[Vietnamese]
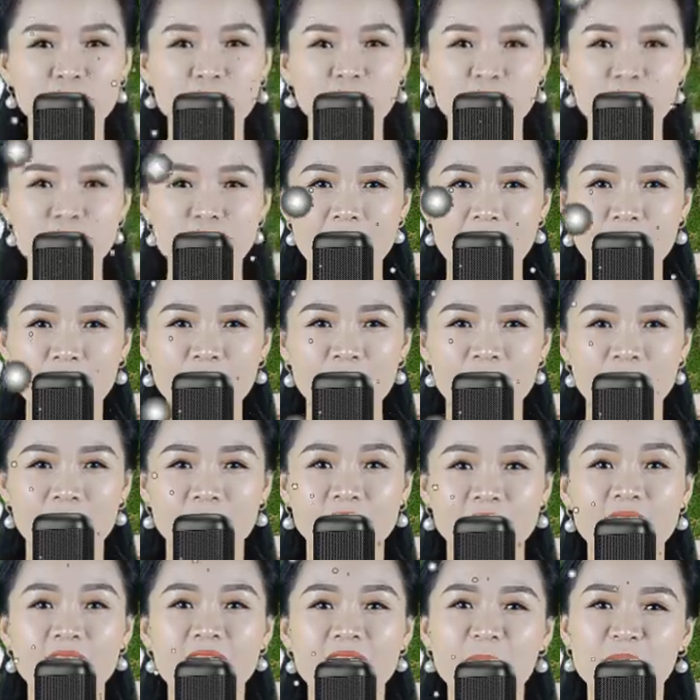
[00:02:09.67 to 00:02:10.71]
Về phương diện
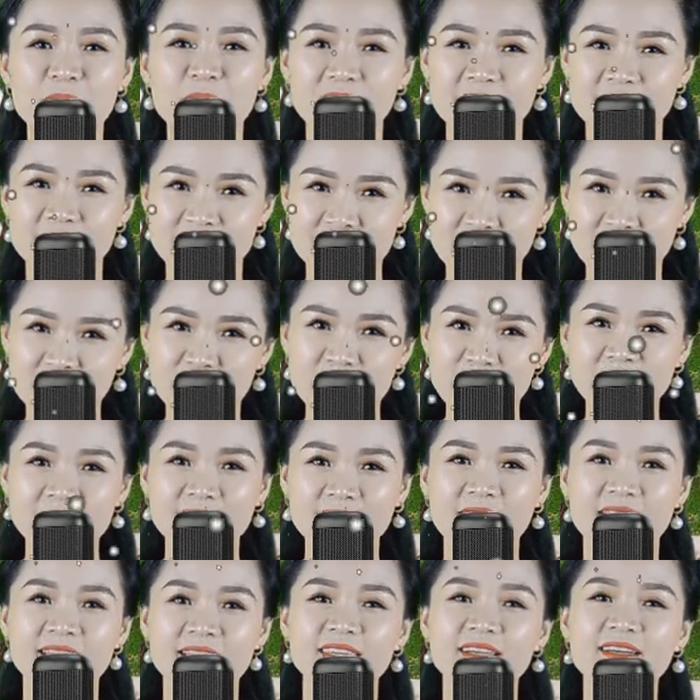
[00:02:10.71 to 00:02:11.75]
tài chính,
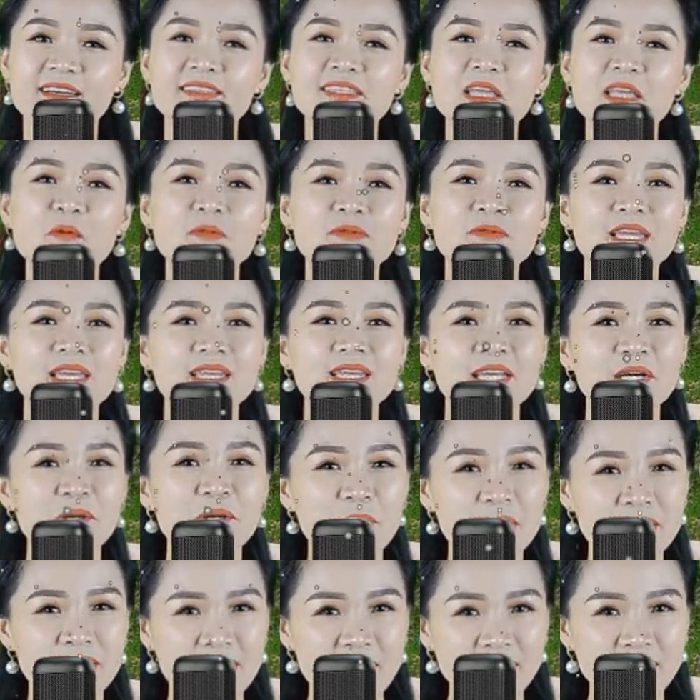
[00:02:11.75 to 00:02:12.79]
tài vận của bản mệnh
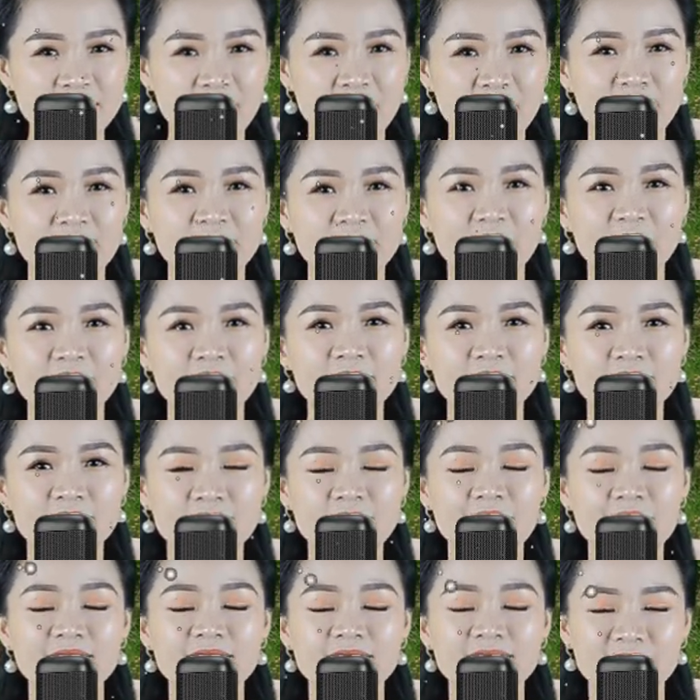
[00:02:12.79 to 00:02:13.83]
khởi sắc rõ rệt
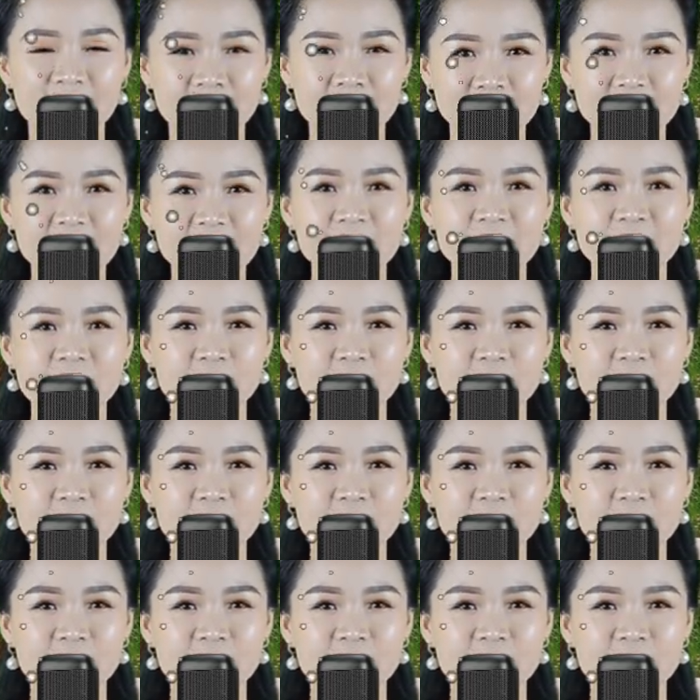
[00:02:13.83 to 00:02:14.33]
trong năm mới.